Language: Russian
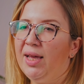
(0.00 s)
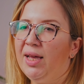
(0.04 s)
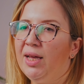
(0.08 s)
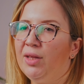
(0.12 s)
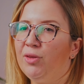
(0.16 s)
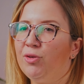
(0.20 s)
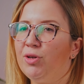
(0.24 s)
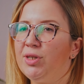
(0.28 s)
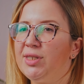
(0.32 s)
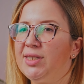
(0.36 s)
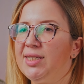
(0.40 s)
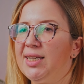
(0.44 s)

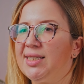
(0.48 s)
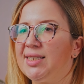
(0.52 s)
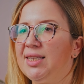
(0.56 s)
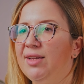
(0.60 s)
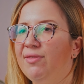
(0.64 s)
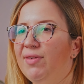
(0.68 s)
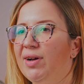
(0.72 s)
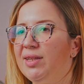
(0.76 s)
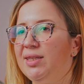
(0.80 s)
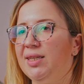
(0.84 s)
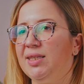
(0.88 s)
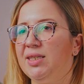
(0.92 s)
То есть,
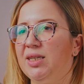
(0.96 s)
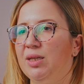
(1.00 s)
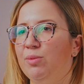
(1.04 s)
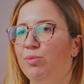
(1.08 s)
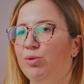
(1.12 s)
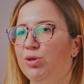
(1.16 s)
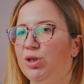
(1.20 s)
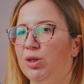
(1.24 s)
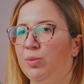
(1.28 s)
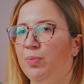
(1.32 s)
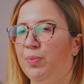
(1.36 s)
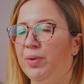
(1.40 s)
если водитель
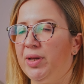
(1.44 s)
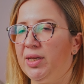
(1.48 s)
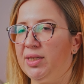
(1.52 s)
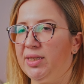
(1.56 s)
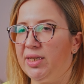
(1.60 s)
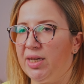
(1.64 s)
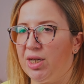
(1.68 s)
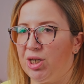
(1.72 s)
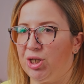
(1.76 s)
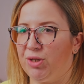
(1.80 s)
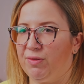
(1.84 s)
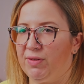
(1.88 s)
будет
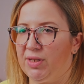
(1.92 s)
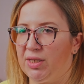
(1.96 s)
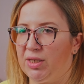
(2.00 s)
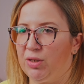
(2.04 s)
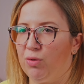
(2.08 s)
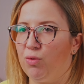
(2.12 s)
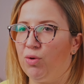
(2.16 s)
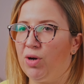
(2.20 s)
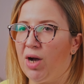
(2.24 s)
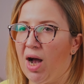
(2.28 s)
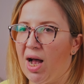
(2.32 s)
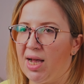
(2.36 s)

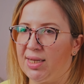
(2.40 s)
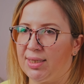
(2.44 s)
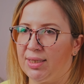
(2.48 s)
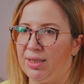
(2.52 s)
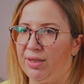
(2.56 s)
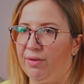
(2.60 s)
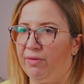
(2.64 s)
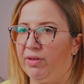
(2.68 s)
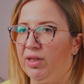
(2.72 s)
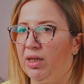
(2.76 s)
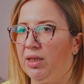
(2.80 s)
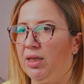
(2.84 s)
придерживаться
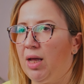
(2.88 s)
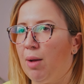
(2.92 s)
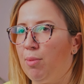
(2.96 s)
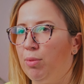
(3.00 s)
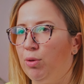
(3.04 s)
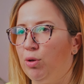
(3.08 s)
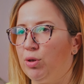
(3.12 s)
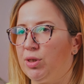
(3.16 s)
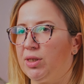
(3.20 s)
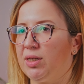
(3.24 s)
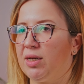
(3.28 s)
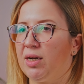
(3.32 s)
указанного на
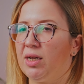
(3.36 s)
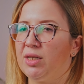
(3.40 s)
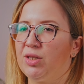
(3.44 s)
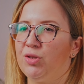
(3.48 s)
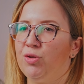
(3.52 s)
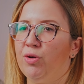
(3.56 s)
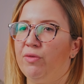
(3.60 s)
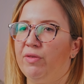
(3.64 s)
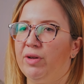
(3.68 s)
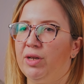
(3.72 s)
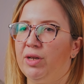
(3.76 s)
табло скоростного